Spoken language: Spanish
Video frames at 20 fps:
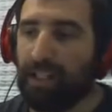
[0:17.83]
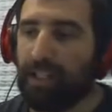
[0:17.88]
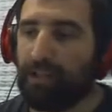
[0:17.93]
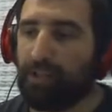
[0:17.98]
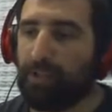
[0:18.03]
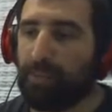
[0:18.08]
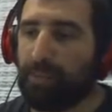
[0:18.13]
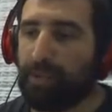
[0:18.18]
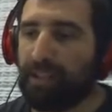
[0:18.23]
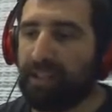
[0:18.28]

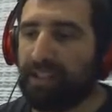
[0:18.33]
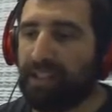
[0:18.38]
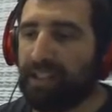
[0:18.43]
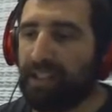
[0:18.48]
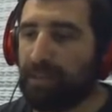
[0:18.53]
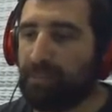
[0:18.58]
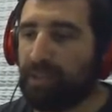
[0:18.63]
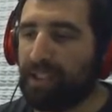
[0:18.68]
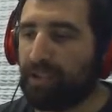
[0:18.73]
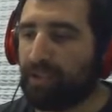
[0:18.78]
nos pueden seguir
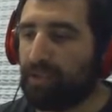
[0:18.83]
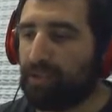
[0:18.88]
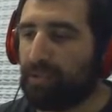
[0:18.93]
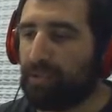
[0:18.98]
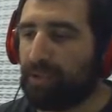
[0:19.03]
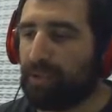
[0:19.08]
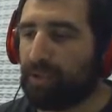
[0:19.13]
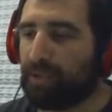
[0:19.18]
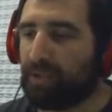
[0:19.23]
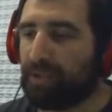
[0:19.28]
enviando
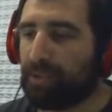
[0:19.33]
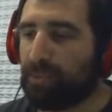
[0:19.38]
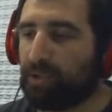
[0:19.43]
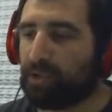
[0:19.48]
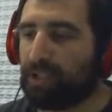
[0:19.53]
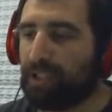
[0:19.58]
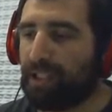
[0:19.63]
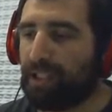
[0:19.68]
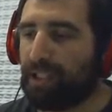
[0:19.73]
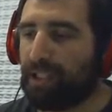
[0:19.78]
nombre y últimos
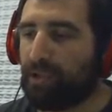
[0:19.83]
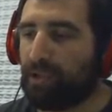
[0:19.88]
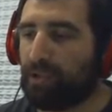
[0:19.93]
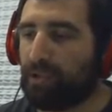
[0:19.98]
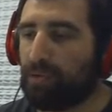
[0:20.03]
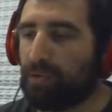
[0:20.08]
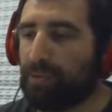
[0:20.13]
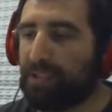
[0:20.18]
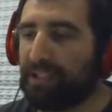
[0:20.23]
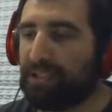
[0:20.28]
tres del
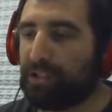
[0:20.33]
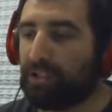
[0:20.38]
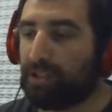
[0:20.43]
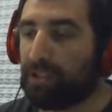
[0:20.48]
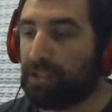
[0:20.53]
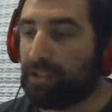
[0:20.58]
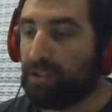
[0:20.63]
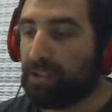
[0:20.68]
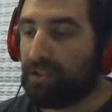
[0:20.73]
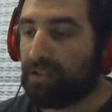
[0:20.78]
documento,
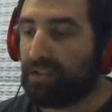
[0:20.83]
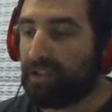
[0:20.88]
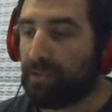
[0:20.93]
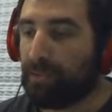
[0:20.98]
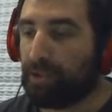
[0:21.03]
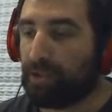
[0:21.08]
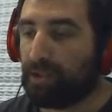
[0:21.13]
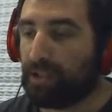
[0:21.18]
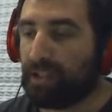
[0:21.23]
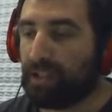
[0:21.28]
sí,
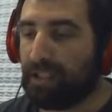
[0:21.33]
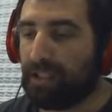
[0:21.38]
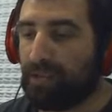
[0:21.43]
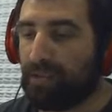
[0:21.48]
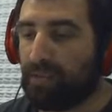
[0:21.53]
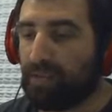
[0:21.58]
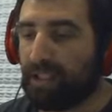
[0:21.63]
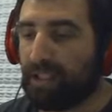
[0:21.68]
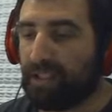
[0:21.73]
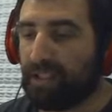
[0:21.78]
porque en un
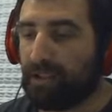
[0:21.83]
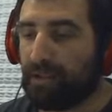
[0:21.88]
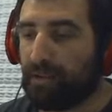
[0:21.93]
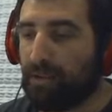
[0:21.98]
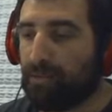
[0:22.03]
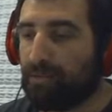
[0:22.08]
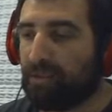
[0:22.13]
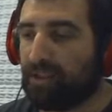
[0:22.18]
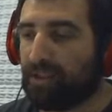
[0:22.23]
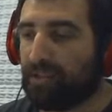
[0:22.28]
ratito
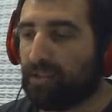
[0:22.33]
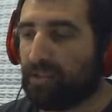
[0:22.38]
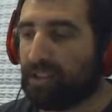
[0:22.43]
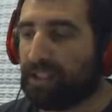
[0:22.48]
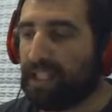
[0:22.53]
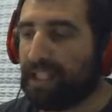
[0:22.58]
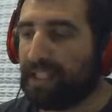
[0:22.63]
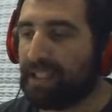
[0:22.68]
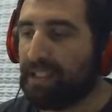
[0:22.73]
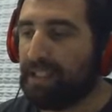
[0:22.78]
vamos a
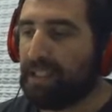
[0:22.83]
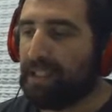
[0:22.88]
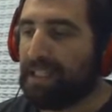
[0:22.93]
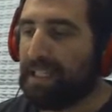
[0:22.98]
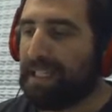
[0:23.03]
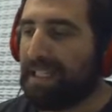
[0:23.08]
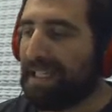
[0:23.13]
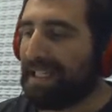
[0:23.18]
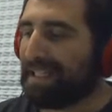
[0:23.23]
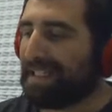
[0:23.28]
sortear
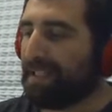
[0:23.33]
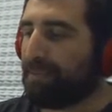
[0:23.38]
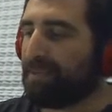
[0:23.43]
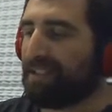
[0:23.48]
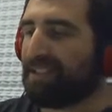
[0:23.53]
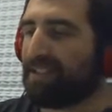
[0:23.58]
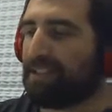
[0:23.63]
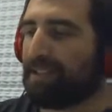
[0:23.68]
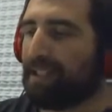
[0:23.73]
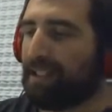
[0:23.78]
la
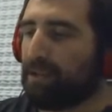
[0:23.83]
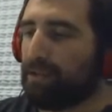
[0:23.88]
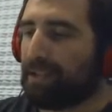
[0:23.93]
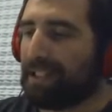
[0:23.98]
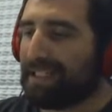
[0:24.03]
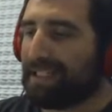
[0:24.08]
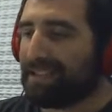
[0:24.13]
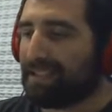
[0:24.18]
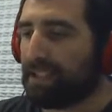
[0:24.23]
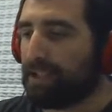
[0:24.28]
camiseta de
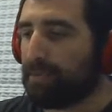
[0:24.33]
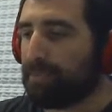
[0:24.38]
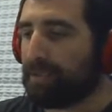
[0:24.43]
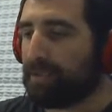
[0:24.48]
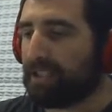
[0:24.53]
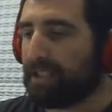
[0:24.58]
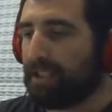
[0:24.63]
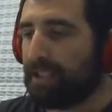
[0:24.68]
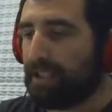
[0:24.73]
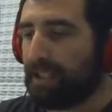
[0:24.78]
Lucas
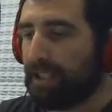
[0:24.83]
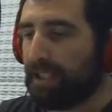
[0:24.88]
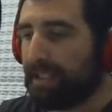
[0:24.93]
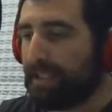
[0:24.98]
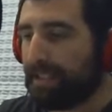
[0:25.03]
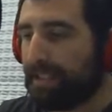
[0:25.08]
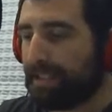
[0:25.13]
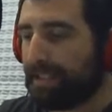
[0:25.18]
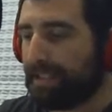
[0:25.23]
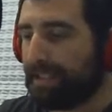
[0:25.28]
Krupski, el
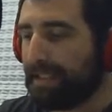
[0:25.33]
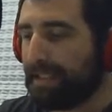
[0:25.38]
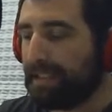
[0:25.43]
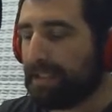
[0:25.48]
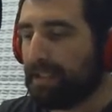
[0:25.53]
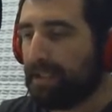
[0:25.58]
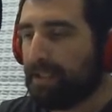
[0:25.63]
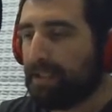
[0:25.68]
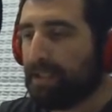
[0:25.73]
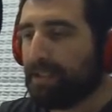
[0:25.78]
lateral
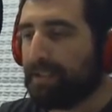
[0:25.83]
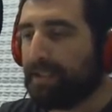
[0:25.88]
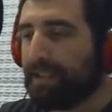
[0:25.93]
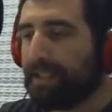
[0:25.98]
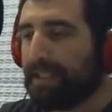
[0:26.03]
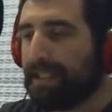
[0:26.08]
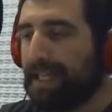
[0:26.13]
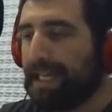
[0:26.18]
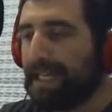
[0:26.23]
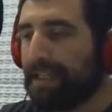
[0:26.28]

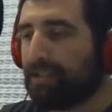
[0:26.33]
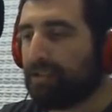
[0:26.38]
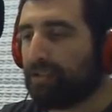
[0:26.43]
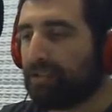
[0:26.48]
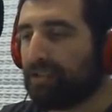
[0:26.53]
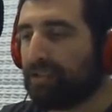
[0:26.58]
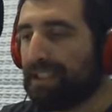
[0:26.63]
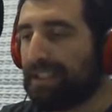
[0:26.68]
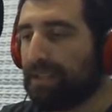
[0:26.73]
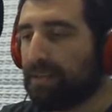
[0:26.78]
de Aldo
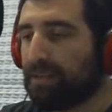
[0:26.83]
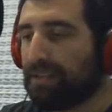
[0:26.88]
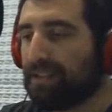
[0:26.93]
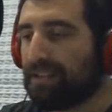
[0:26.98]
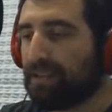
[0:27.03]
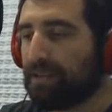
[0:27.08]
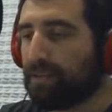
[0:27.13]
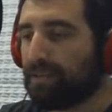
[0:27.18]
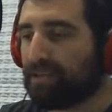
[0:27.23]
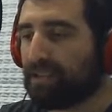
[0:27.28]
Civi. Sí,
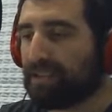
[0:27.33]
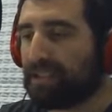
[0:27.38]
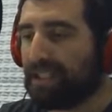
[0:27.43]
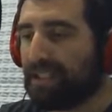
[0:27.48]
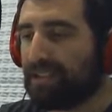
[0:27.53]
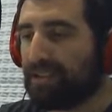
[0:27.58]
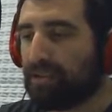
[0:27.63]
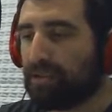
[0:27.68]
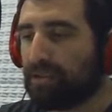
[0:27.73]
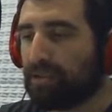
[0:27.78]
vamos a estar
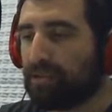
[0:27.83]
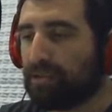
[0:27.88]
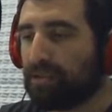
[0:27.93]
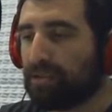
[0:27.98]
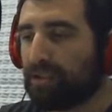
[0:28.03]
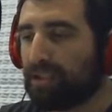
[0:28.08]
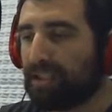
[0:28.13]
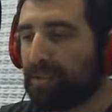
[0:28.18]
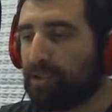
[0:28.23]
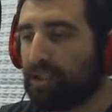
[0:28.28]
haciendo con
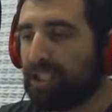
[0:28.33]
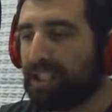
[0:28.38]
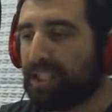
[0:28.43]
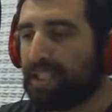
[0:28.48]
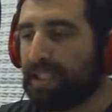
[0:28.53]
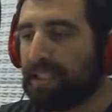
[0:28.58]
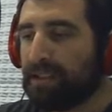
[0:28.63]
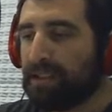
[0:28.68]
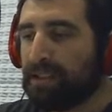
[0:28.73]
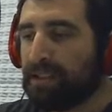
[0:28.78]
Jorge
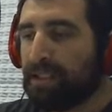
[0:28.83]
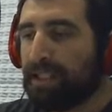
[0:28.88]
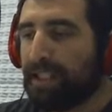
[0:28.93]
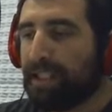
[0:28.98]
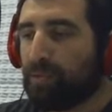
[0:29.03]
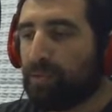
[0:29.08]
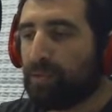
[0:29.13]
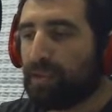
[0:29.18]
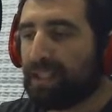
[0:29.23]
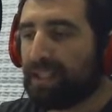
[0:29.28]
Moreira en
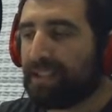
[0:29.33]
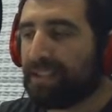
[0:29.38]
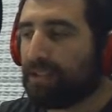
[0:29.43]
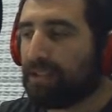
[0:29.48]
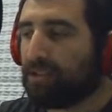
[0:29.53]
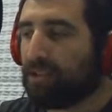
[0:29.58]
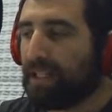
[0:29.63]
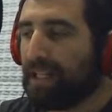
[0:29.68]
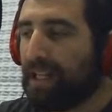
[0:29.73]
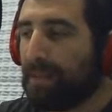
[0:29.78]
un
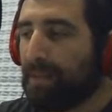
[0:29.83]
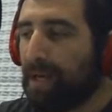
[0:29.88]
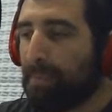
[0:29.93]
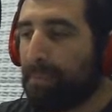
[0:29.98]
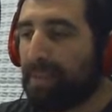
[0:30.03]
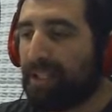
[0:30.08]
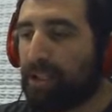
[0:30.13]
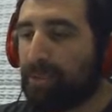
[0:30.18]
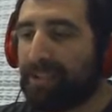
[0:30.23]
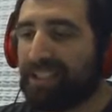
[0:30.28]
ratito nada más.
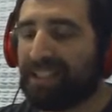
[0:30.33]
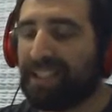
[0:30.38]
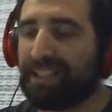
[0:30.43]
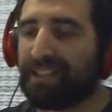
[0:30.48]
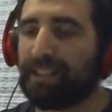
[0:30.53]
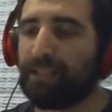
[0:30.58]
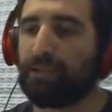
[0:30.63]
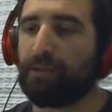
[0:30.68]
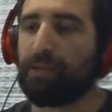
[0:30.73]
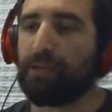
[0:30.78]
Pero mientras
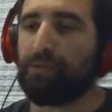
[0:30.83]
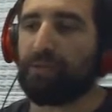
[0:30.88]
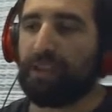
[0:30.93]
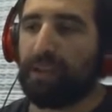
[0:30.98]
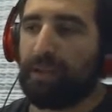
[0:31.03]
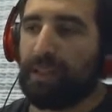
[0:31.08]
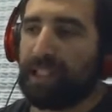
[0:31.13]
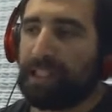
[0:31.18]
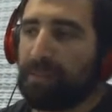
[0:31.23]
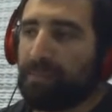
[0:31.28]
tanto vamos a
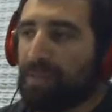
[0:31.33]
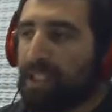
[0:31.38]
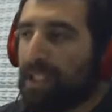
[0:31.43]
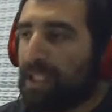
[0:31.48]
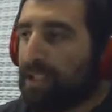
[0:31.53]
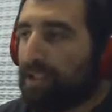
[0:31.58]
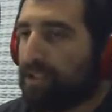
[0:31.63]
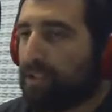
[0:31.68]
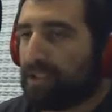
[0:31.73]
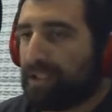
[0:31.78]
hablar
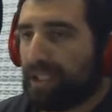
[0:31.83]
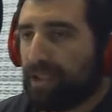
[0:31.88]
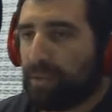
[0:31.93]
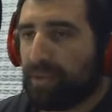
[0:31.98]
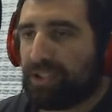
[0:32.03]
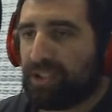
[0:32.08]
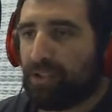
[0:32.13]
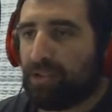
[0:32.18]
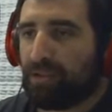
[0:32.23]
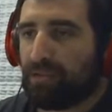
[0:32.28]
de otra
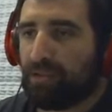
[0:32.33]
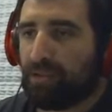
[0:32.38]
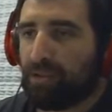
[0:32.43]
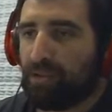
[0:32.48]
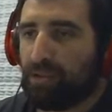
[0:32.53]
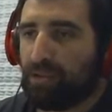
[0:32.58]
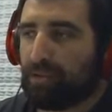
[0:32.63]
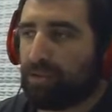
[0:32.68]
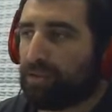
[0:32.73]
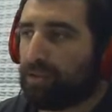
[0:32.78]
cuestión.
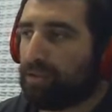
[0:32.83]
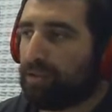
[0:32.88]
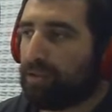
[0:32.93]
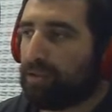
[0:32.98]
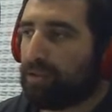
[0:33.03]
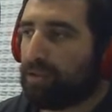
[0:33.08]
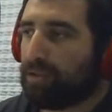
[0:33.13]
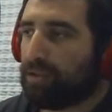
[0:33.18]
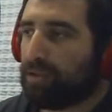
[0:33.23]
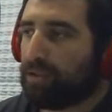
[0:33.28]
Nos
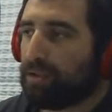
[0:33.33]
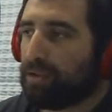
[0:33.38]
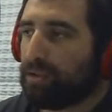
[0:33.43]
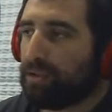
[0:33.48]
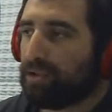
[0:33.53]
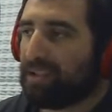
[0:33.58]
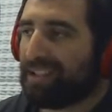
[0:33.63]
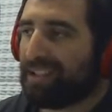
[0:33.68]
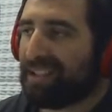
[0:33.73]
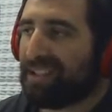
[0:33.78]
eh,
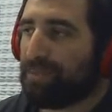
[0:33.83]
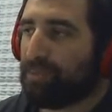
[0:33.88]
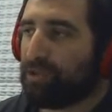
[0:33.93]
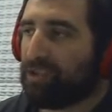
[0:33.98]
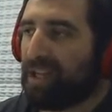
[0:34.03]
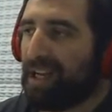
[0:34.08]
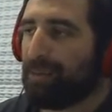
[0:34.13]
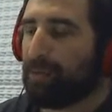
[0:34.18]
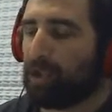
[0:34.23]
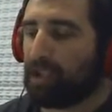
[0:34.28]
seguimos
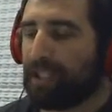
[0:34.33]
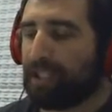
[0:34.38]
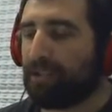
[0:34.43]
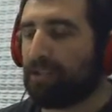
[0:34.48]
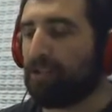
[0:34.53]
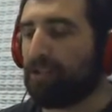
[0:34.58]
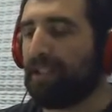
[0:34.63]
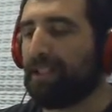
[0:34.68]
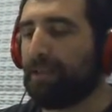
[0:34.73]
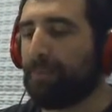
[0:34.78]

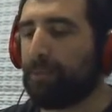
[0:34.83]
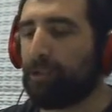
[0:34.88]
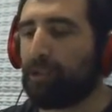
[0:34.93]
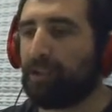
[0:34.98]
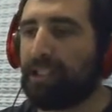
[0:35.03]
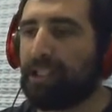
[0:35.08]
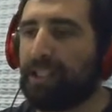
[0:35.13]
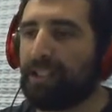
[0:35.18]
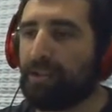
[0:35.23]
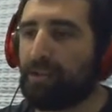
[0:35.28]
abocando al deporte
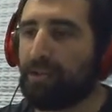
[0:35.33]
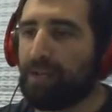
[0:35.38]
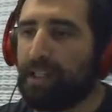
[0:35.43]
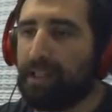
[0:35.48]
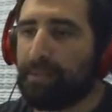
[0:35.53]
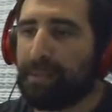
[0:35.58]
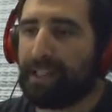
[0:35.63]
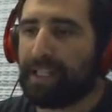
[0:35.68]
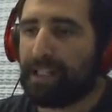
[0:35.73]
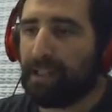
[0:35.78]
en la ciudad de
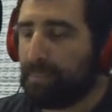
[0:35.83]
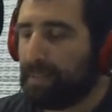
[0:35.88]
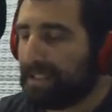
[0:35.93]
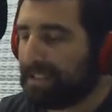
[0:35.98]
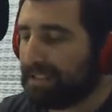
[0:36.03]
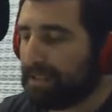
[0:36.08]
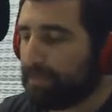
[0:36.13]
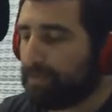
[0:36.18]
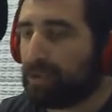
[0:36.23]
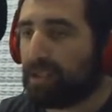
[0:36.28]
Mar del
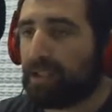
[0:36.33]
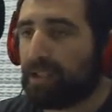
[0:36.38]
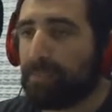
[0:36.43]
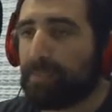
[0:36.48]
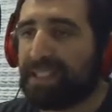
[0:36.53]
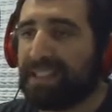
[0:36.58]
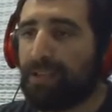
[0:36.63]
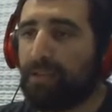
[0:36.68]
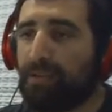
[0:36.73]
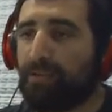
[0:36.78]
Plata porque el
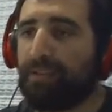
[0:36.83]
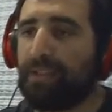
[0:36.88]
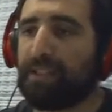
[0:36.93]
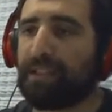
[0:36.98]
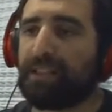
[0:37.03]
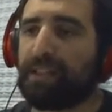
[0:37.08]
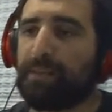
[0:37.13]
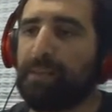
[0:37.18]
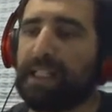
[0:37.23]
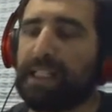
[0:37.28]
pasado fin de
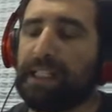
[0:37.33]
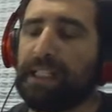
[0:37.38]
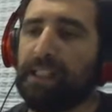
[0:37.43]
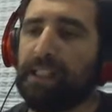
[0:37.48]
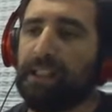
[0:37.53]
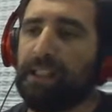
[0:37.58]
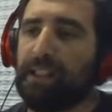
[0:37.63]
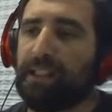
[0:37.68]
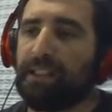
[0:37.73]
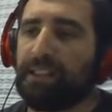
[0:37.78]
semana
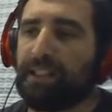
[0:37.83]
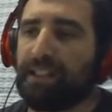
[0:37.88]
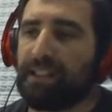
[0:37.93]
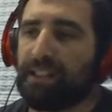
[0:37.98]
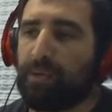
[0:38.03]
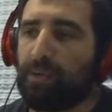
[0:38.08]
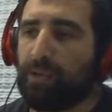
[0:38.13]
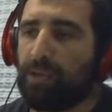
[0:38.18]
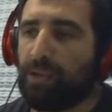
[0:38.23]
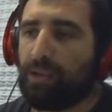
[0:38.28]
se
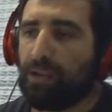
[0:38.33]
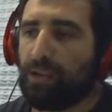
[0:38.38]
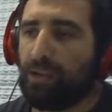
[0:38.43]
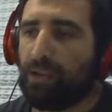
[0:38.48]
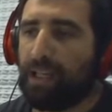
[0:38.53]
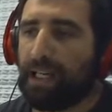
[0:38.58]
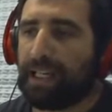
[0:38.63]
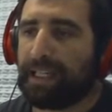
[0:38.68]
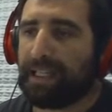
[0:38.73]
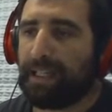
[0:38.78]
llevó
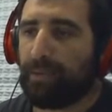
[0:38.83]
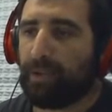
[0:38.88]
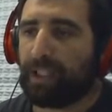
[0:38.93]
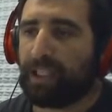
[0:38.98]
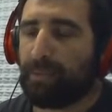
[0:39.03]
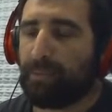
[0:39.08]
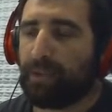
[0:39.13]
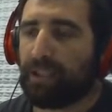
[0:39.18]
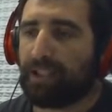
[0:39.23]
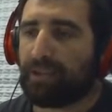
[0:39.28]
a cabo el
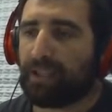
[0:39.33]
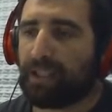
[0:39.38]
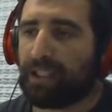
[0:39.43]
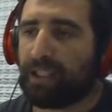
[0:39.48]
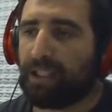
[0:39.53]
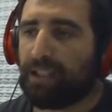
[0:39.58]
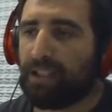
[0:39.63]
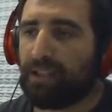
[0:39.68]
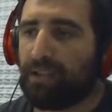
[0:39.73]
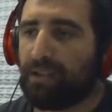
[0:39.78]
Campeonato
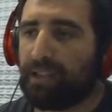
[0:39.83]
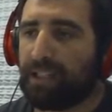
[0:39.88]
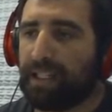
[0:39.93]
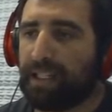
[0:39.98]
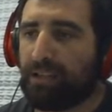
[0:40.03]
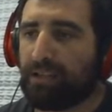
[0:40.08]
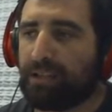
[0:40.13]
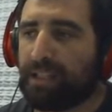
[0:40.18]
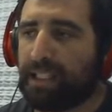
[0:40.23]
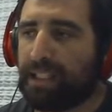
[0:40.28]
Argentino de
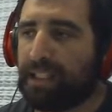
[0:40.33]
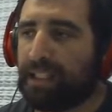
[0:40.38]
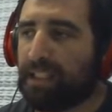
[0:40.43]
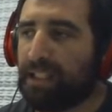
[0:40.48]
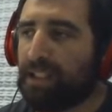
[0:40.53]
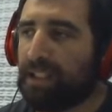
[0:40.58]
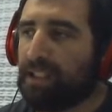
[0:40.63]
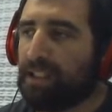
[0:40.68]
Canotaje.